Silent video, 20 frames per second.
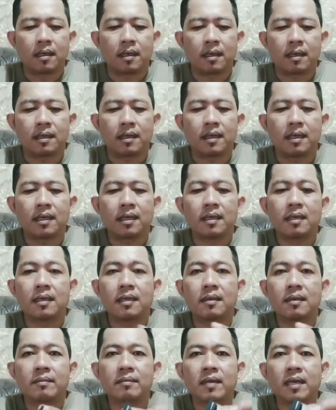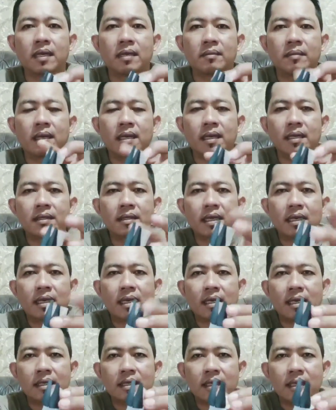nah ini baling-baling
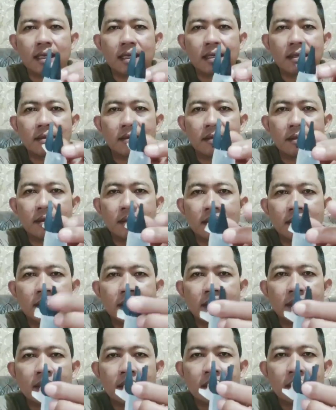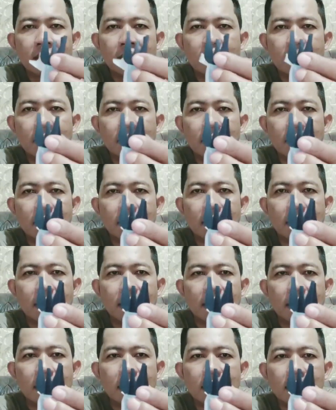cadangannya ya tuh
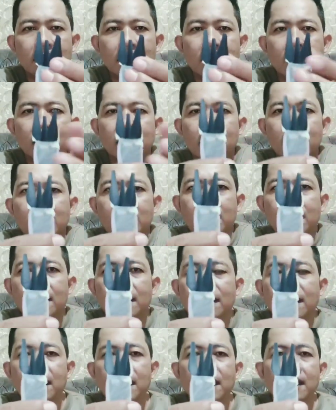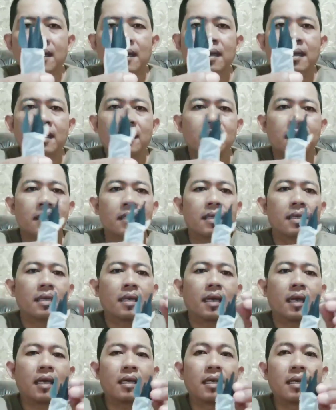nah ini cadangannya
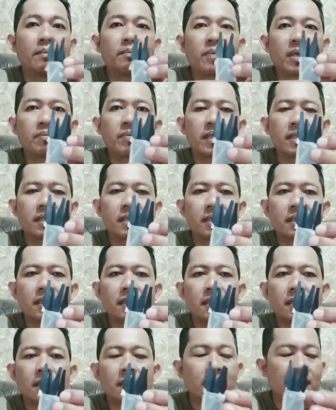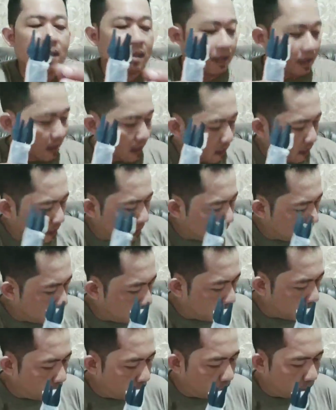dia ada empat piece
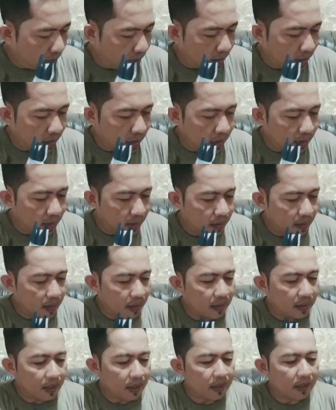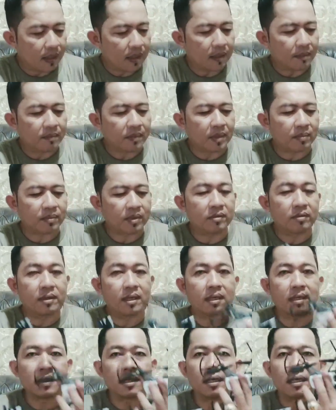sesuai dengan ada empat piece
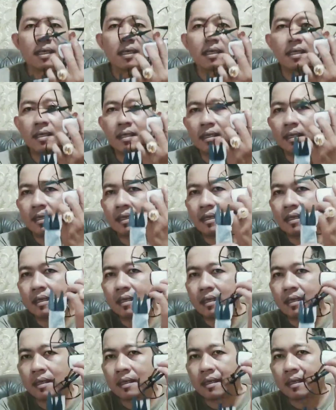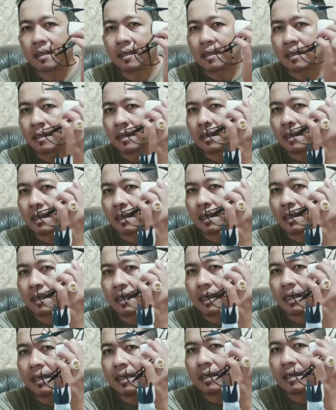juga di sini nah
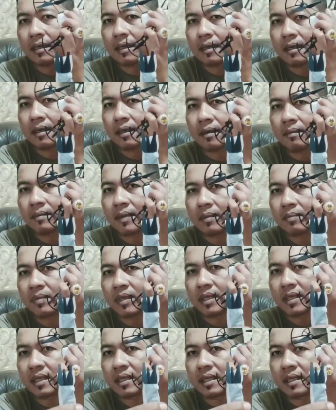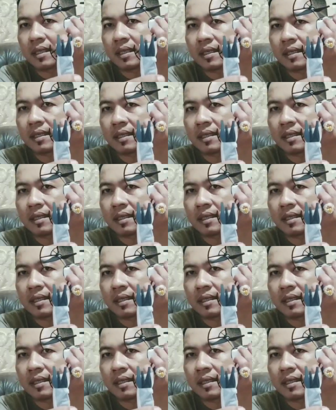ya empat piece